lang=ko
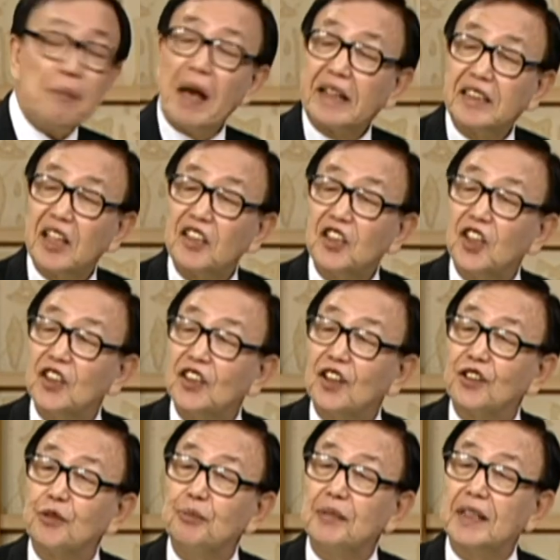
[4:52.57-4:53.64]

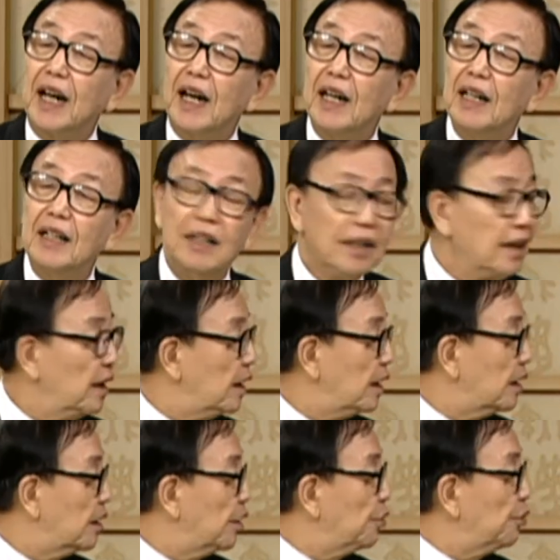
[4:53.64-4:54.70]
백제천이었습니다.
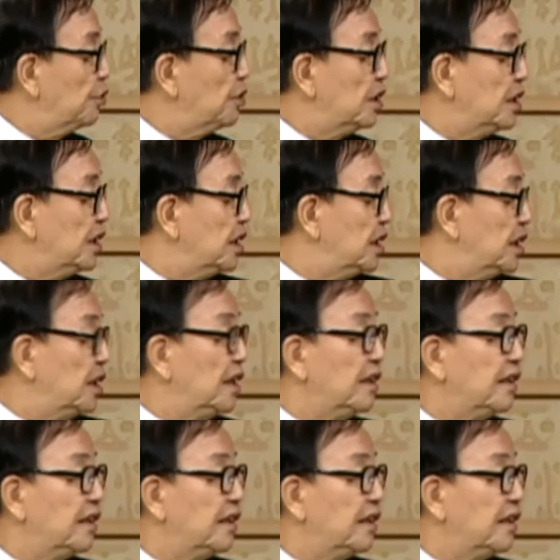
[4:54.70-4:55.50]
그리고 이